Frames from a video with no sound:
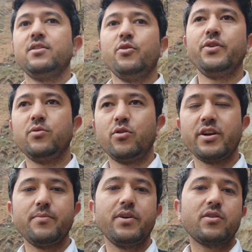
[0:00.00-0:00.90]
तो फिर
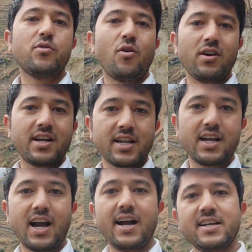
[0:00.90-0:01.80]
उन्होंने मेरे को कॉल
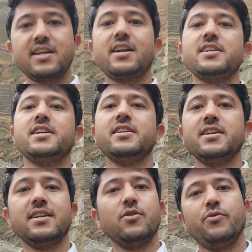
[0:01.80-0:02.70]
करके कहा कि कट्ठे
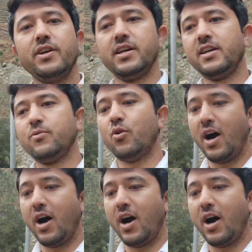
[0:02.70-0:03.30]
चलेंगे तो फिर